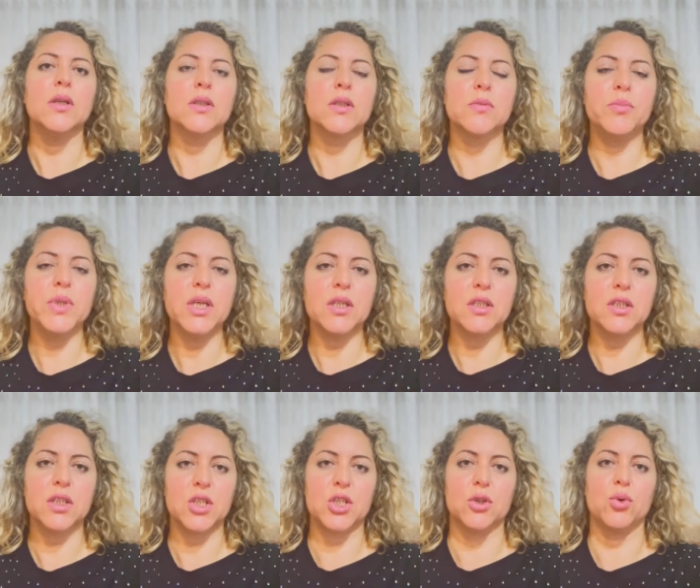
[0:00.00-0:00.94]
tıbbi
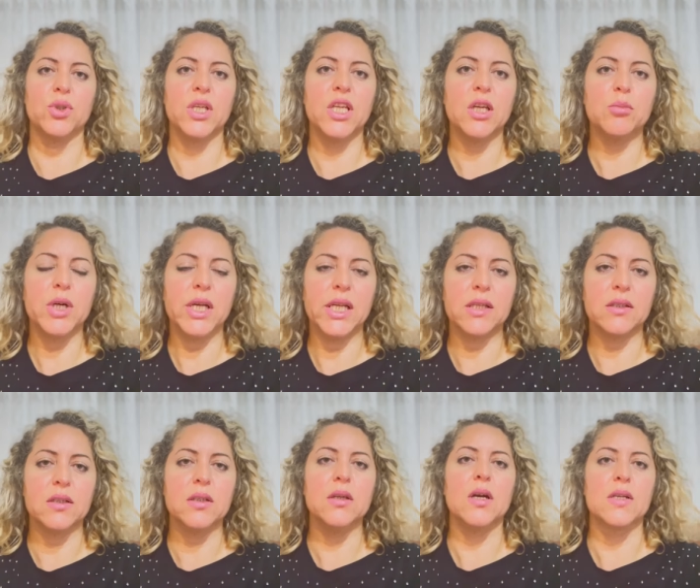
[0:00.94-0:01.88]
atık için ödenek
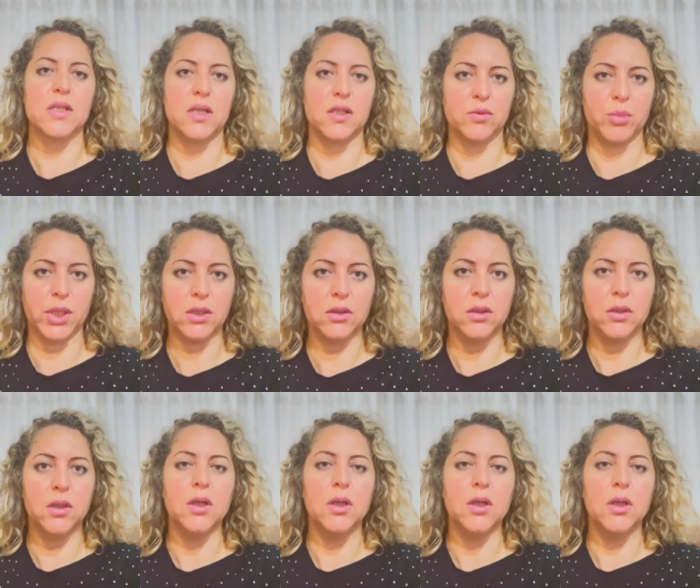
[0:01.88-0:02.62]
maliyetini azaltmak,